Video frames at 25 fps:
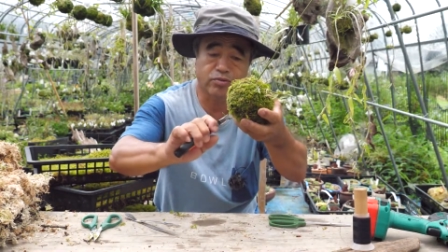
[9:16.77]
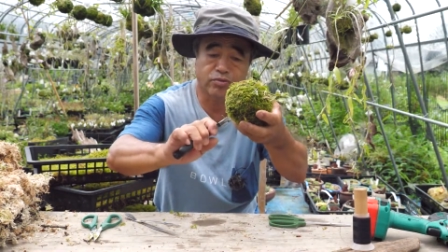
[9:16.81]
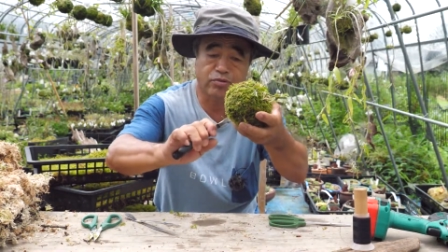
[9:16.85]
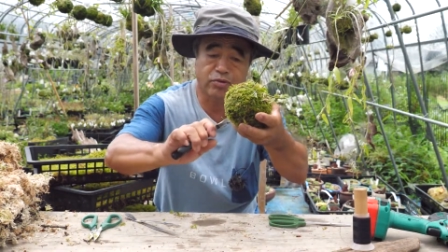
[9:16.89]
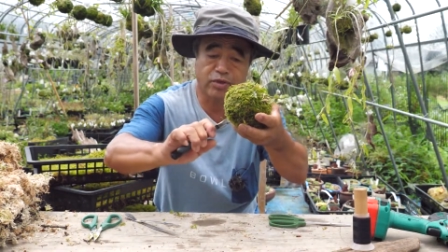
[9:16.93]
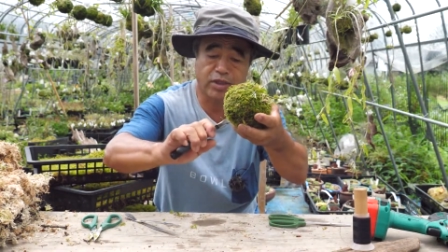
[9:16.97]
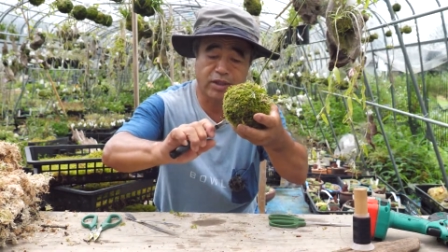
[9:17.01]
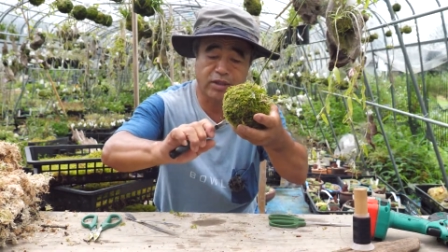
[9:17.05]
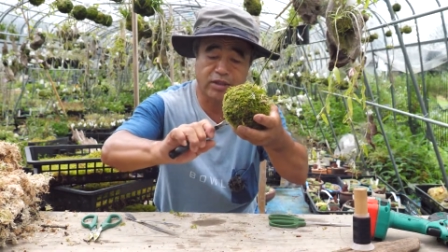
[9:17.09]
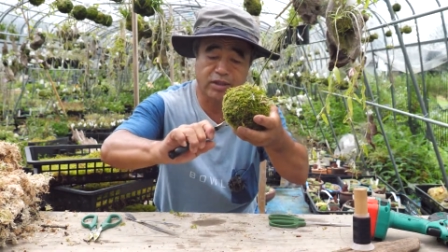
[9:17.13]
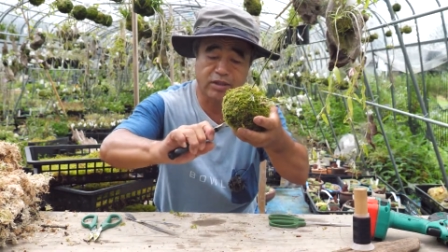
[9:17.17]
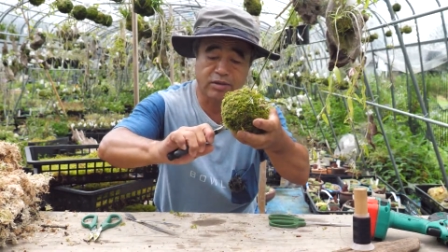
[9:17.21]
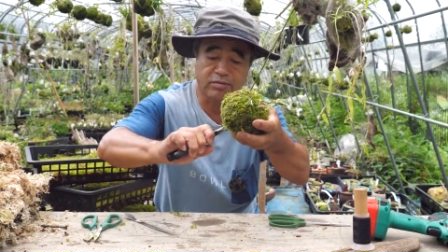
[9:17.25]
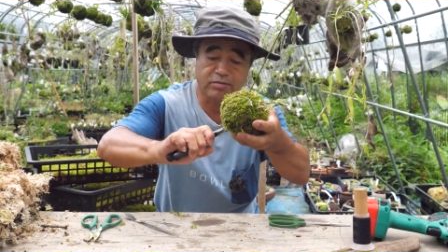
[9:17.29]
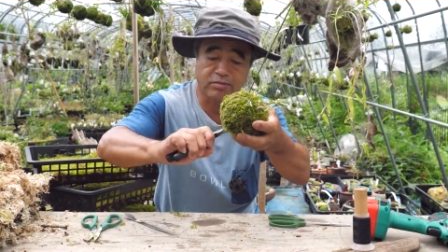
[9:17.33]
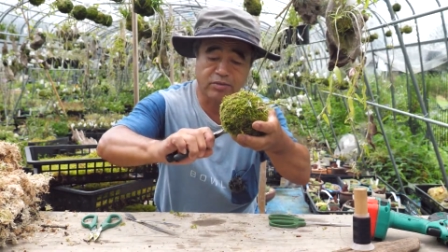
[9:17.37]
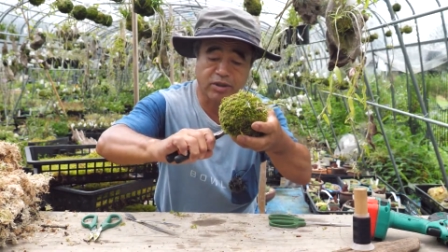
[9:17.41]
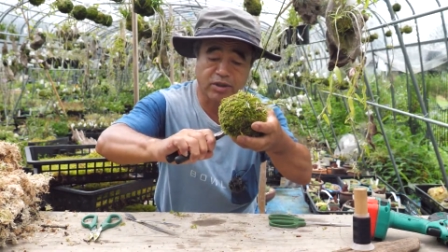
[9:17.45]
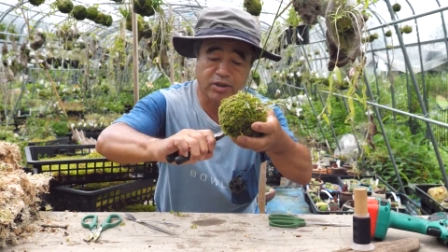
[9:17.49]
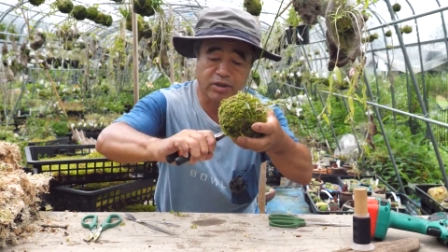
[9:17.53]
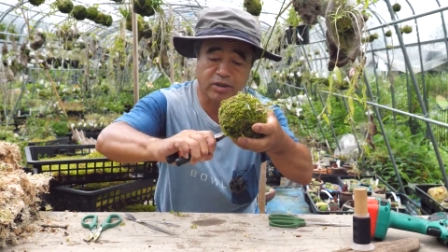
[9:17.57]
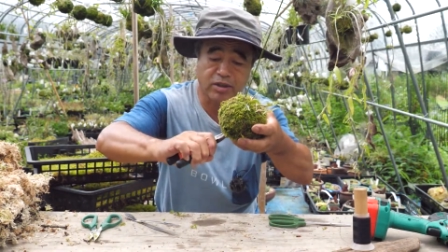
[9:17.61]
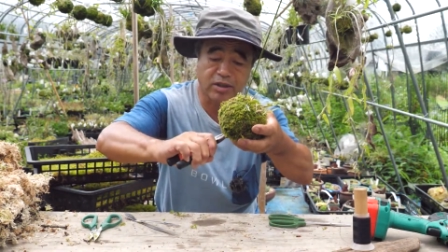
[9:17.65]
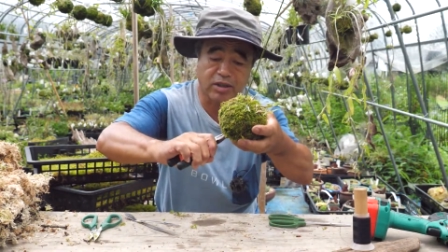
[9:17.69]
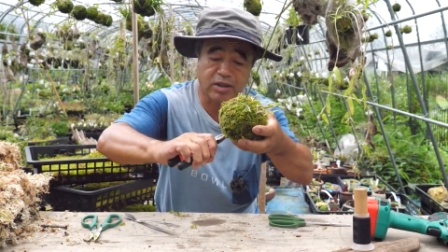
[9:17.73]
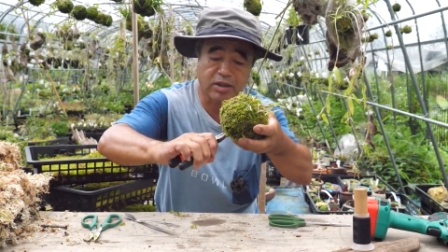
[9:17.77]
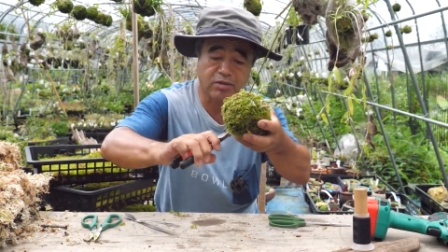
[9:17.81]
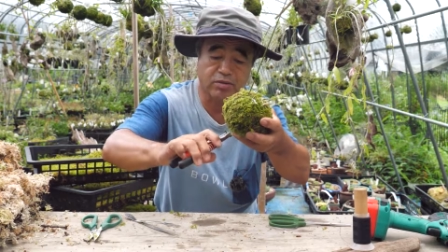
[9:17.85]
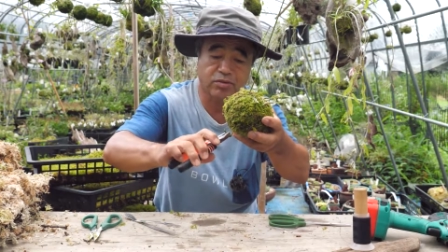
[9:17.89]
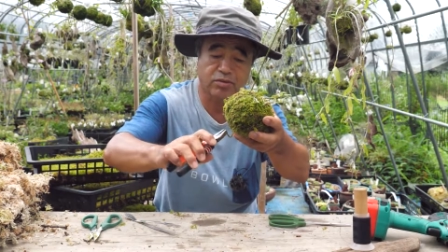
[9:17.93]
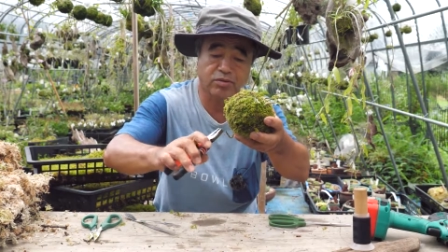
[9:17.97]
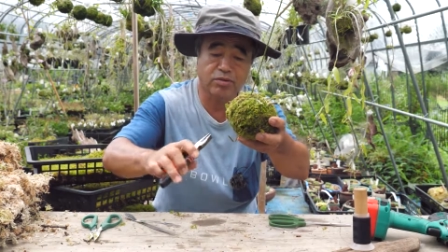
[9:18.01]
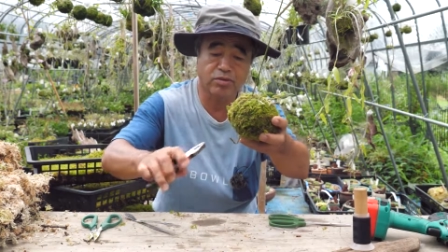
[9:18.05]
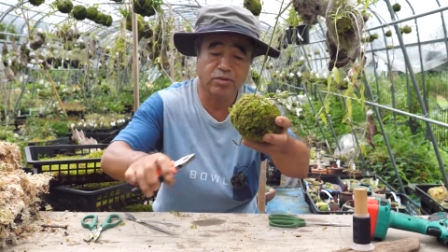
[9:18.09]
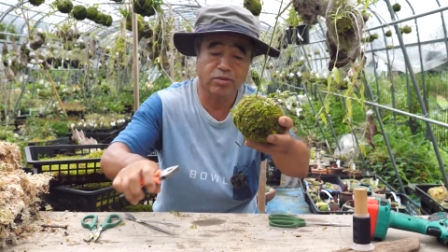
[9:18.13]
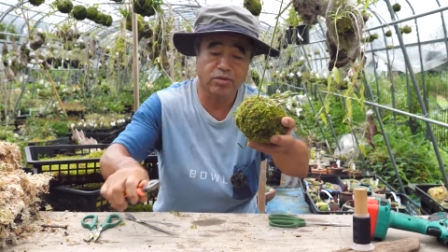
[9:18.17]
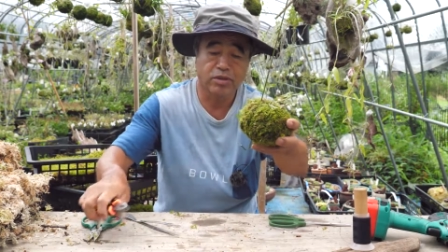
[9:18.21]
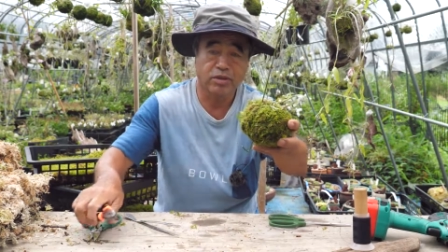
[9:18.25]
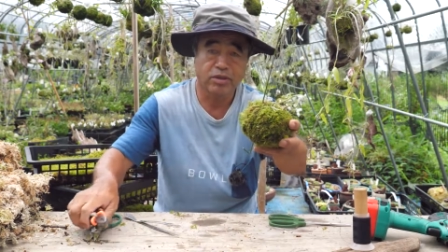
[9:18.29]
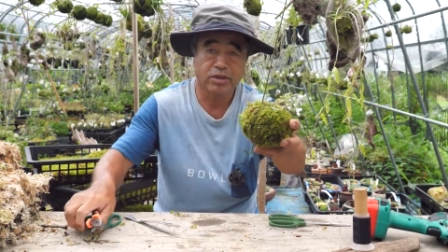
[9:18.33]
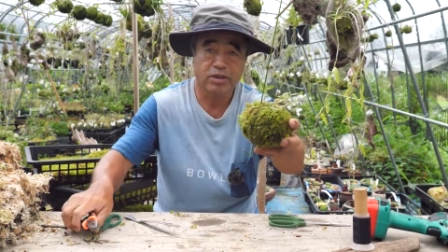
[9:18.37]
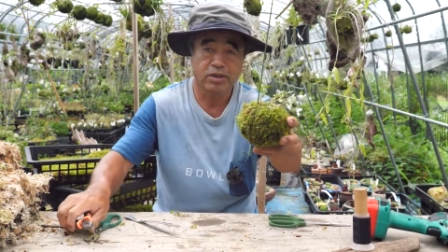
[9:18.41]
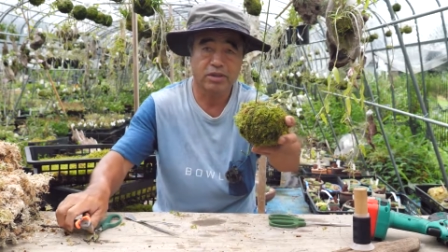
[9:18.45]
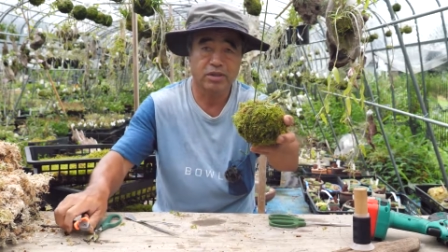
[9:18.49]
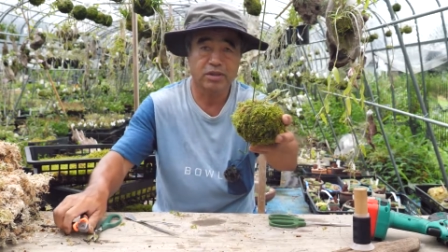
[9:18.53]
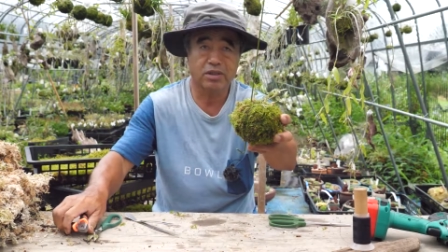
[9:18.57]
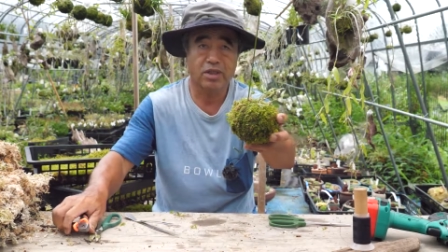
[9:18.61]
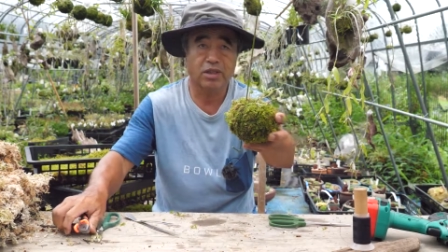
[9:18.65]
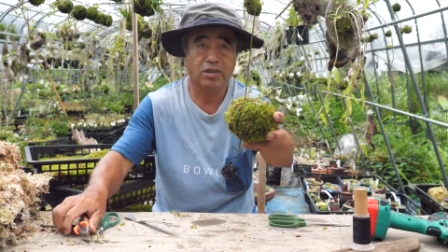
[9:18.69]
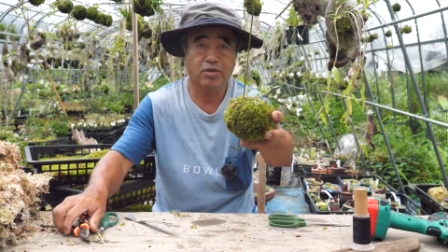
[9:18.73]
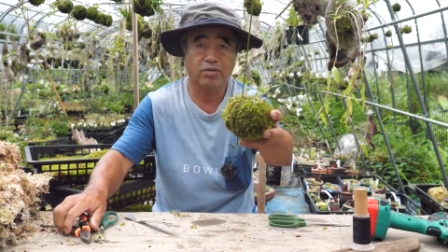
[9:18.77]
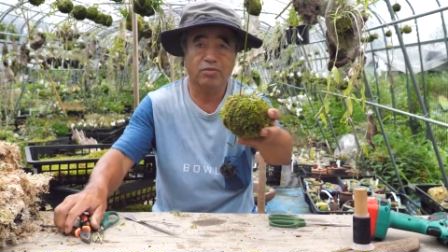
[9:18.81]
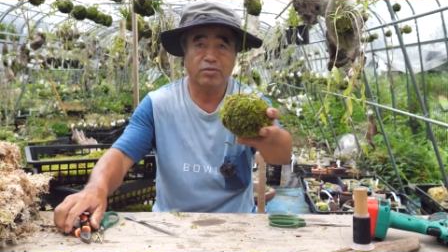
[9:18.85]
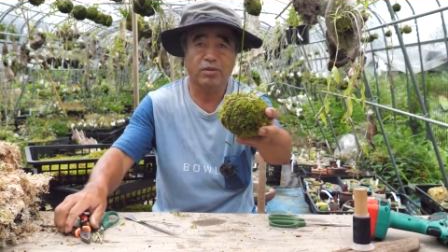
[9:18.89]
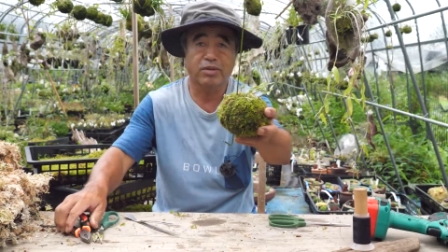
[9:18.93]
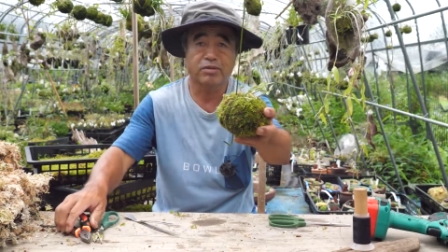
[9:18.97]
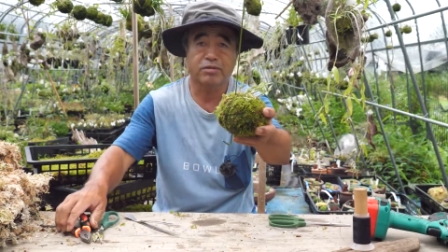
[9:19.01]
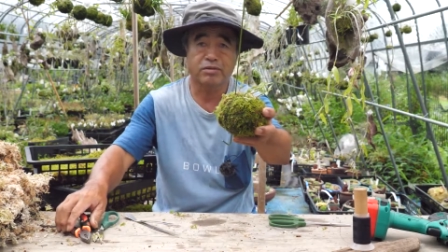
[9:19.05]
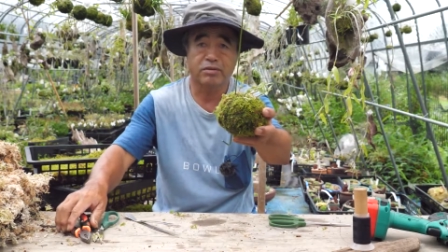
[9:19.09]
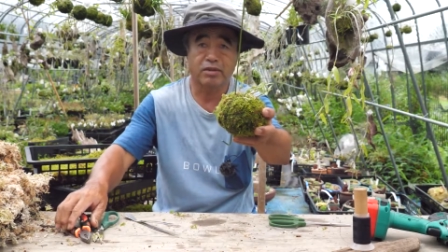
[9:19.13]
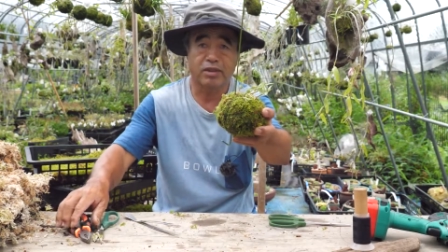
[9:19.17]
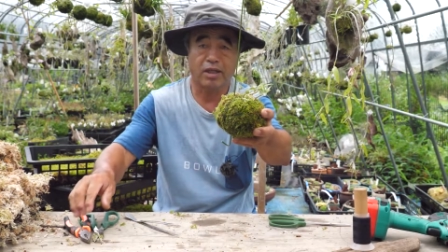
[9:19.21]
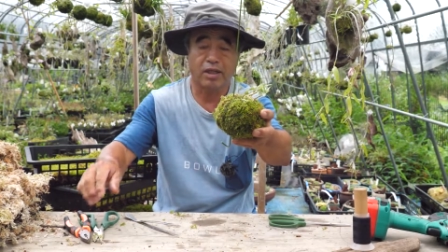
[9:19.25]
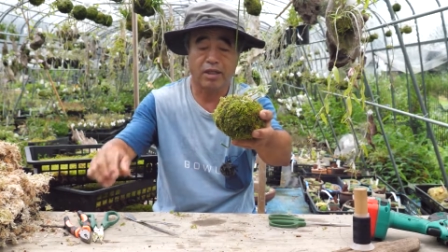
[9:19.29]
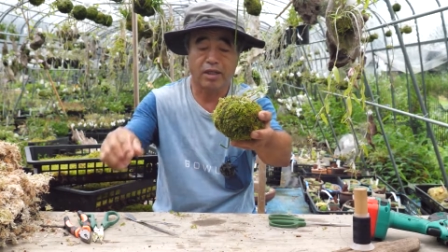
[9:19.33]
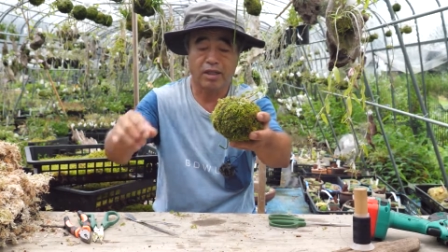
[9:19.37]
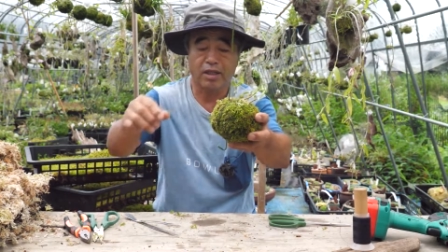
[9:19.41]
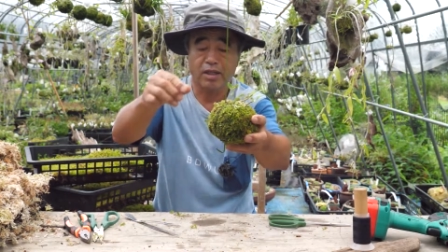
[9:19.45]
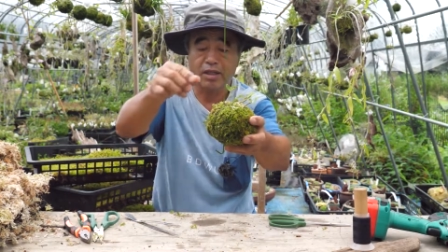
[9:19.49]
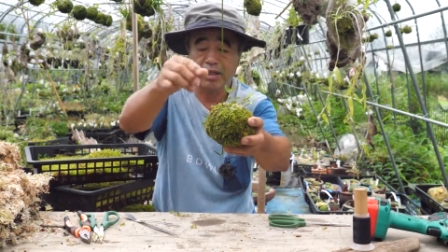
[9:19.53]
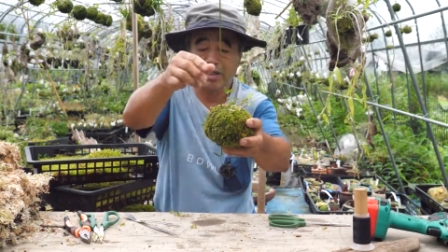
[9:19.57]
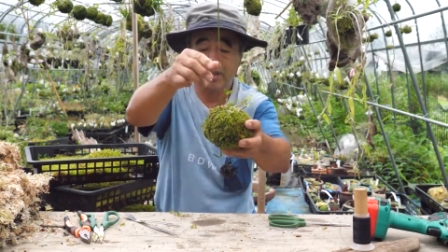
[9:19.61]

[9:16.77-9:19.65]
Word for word: 上に向けてやるとしっかり止まるんで